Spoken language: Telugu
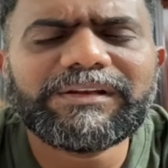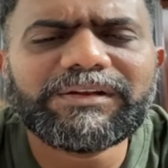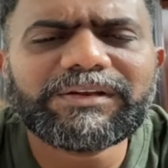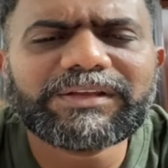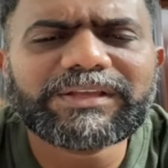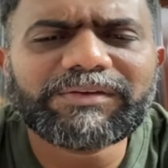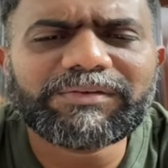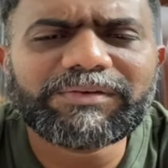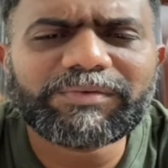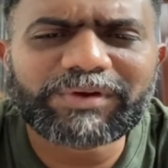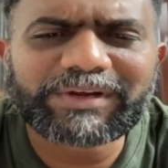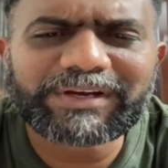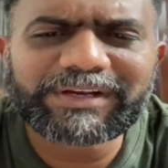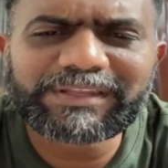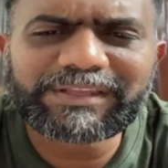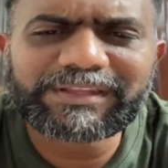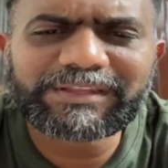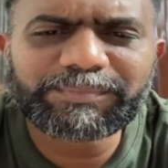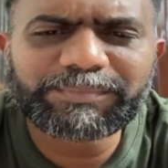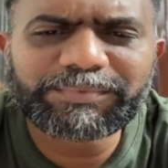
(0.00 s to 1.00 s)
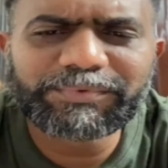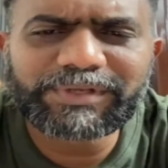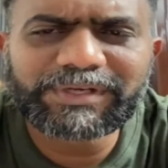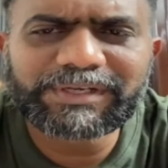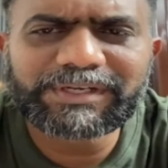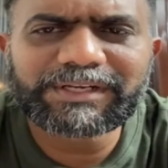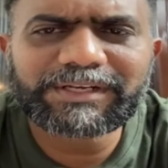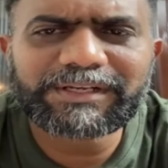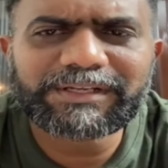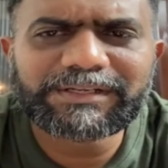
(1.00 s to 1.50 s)
దీనిలో కేవలం ఒకటిదే తప్పు
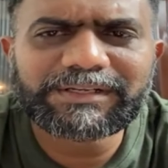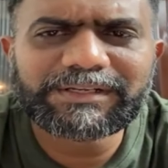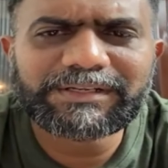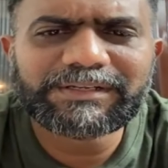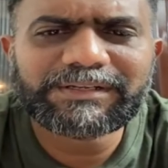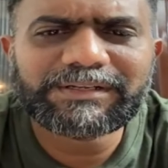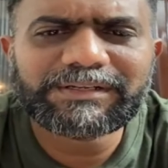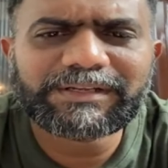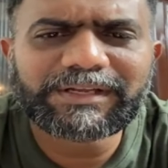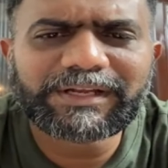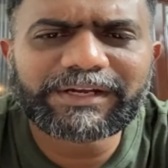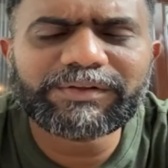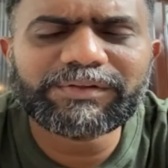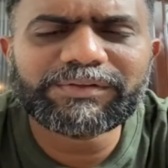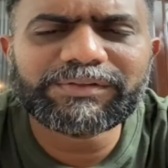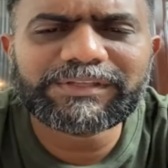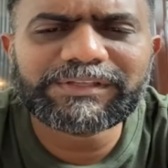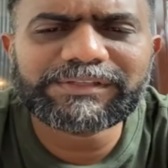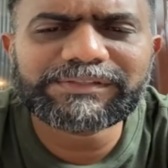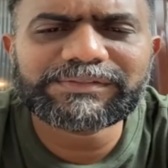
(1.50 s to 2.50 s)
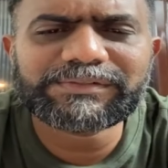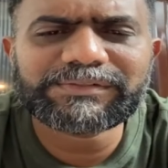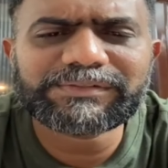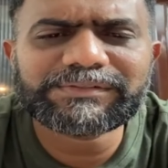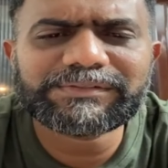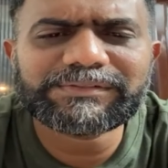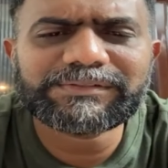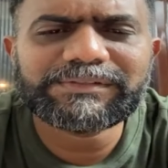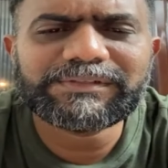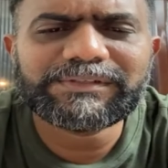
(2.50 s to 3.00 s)
ఉందంటారా ఐ డోంట్ థింక్ సో
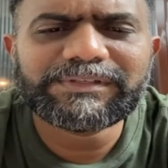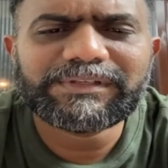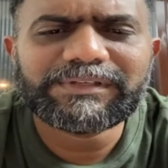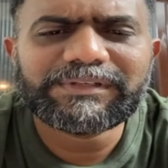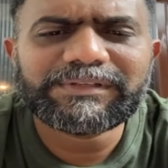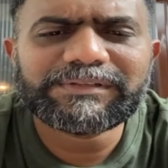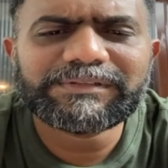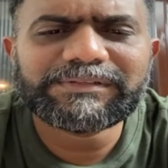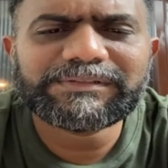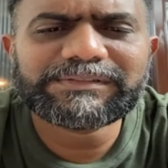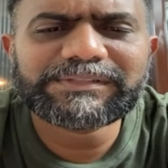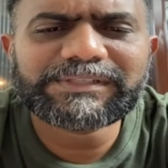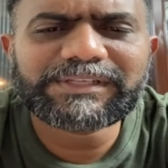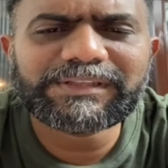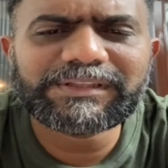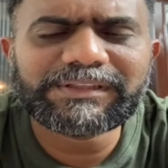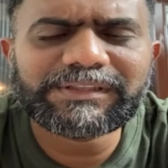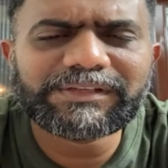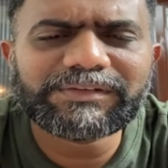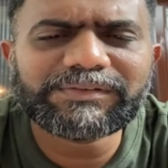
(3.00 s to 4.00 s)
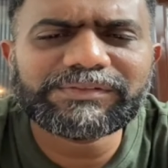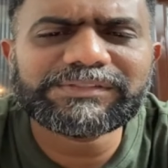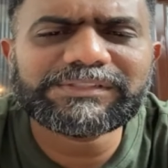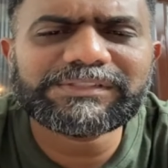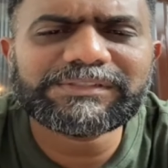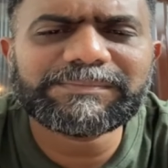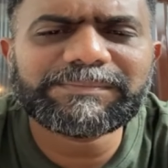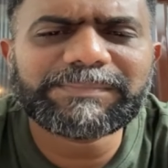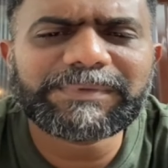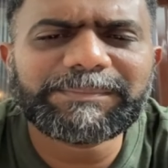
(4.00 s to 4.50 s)
కింద
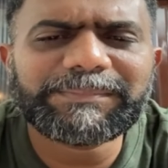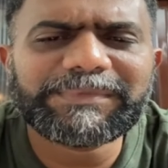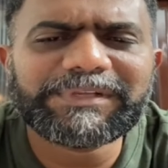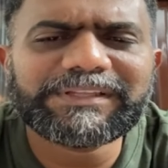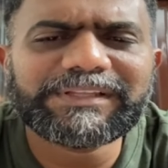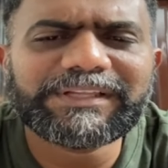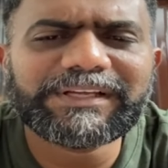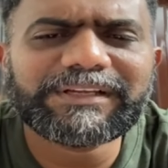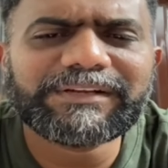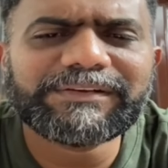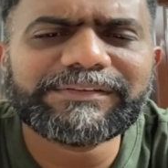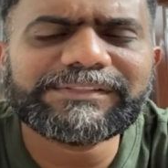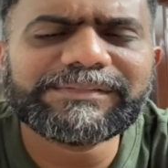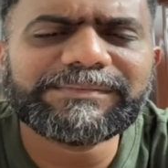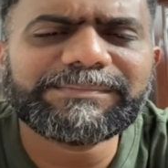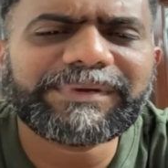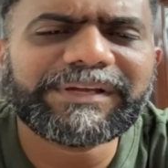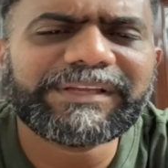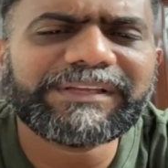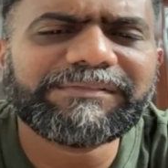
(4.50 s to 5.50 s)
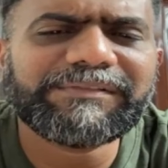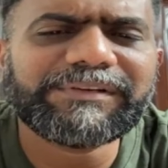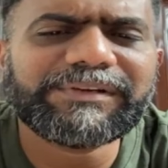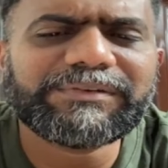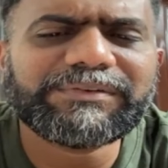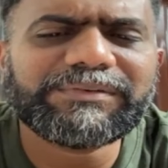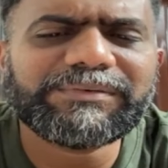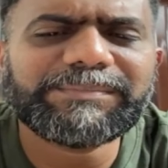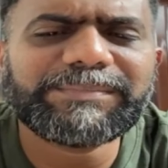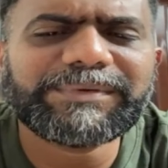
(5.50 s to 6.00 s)
నుంచి పబ్లిక్ దగ్గర నుంచి పై
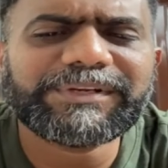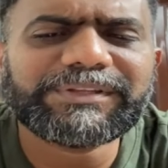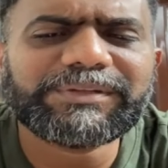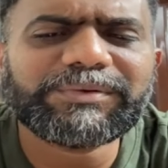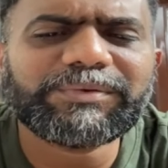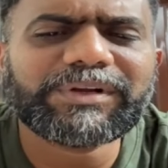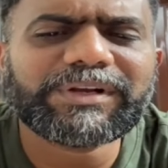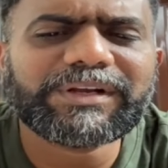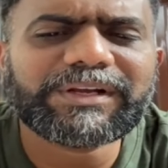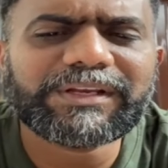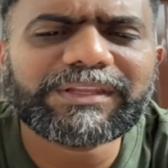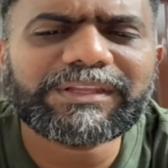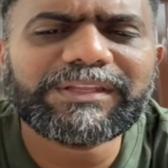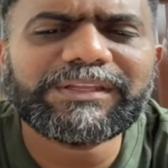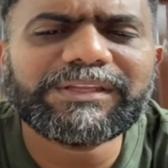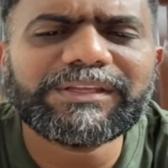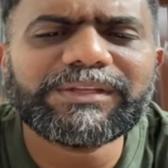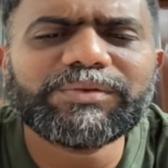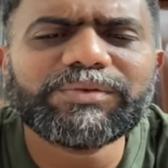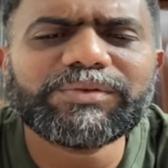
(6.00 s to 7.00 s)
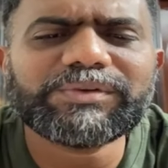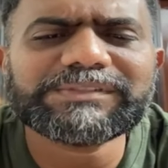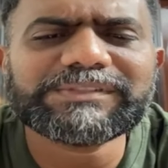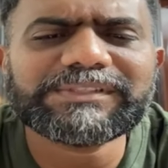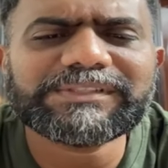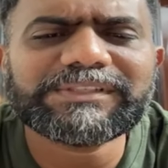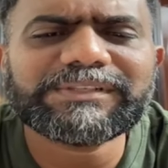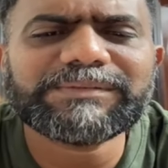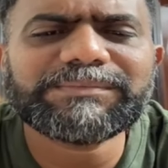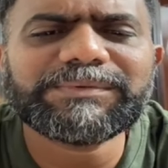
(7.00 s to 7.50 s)
వరకు ప్రతి ఒక్కరిది ఏదో ఒక
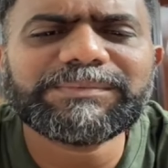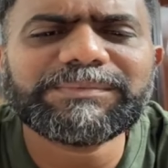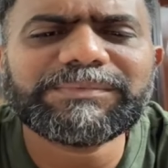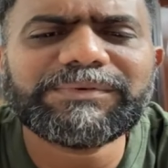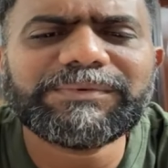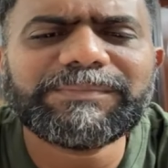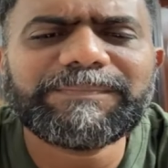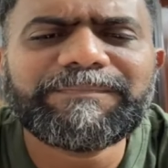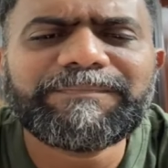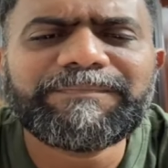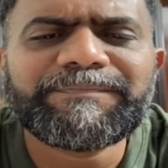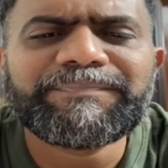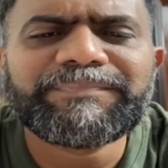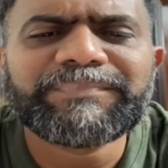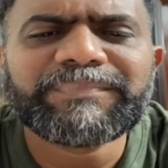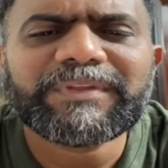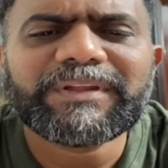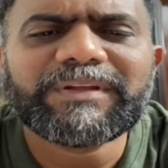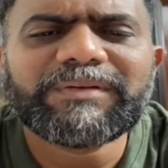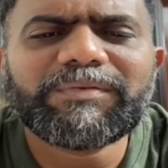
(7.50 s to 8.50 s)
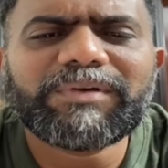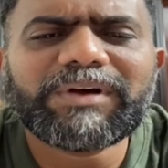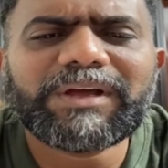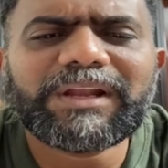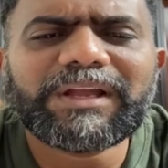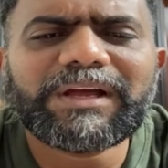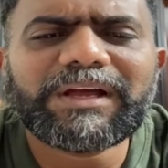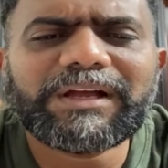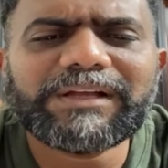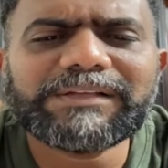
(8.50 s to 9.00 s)
సందర్భంలో
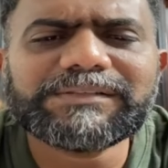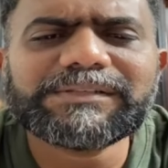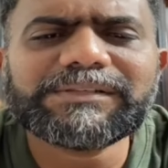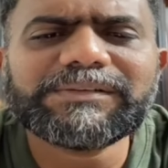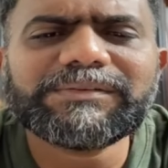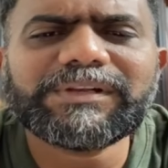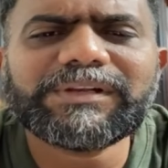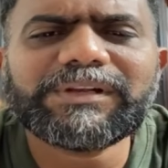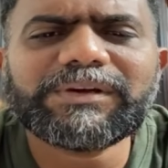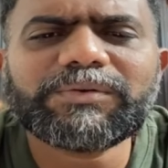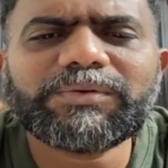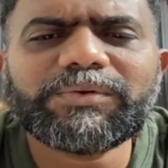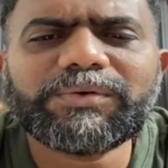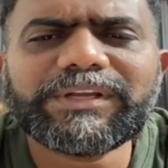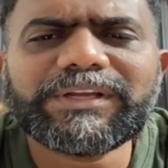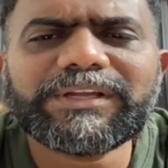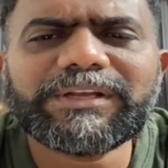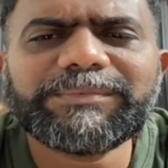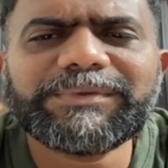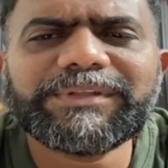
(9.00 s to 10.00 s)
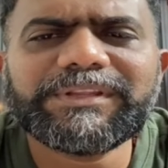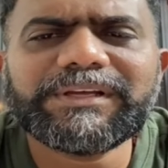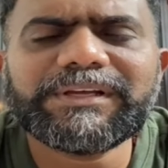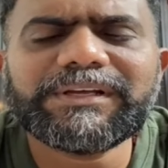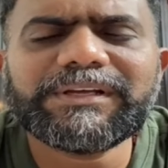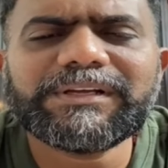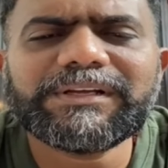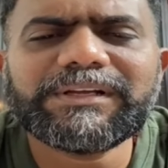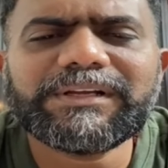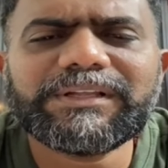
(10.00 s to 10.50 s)
వాళ్ళ ఆశ వాళ్ళ కోరికల మీద
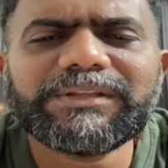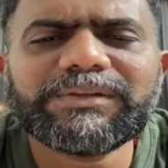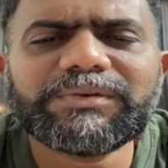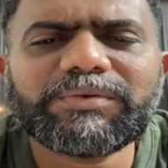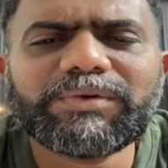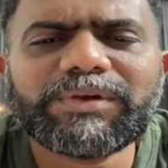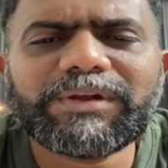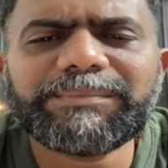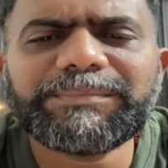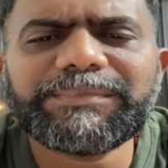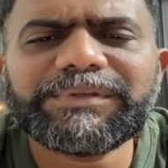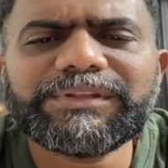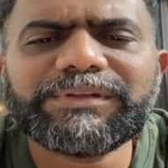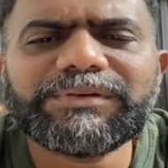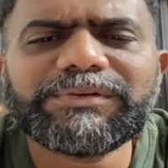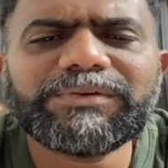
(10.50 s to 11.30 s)
అది కులం